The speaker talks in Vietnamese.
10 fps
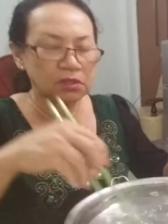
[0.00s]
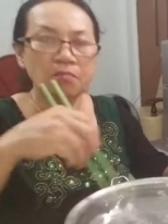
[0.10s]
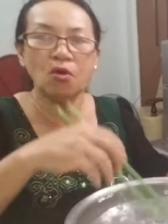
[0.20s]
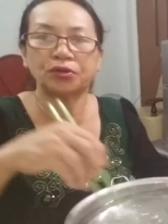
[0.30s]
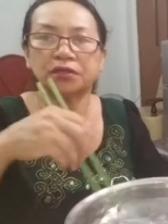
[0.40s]
nó
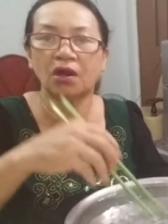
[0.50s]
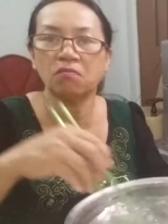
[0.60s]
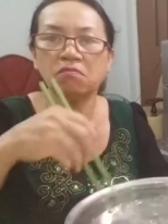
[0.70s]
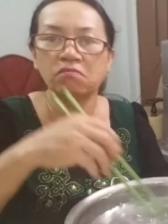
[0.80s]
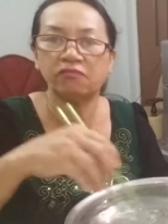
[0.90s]
một
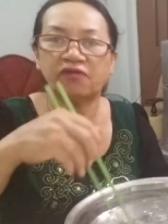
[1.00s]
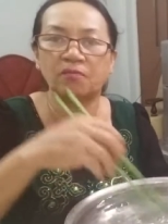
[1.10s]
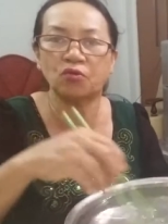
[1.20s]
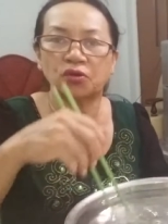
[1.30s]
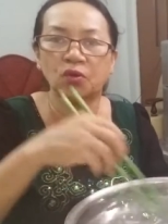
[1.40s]
nóng và
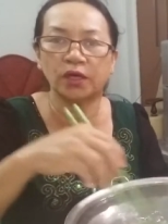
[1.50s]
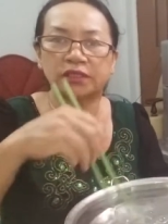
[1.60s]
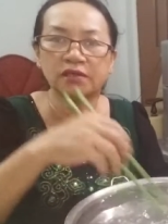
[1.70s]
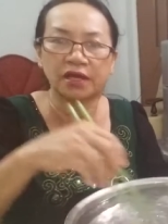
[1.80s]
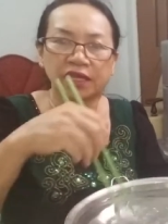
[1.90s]
một nguội
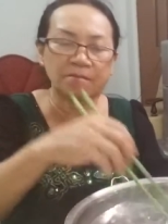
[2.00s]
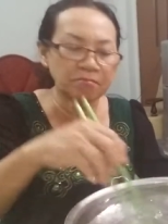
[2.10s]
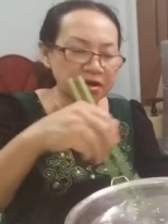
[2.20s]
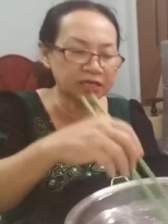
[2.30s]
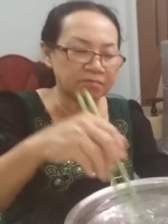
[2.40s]
tức là
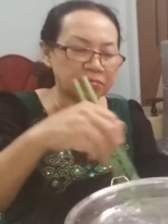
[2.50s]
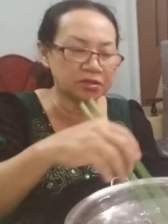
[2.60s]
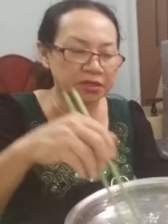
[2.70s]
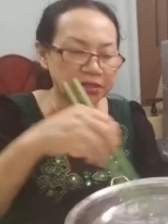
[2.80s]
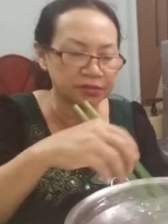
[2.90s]
50
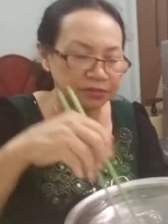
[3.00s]
50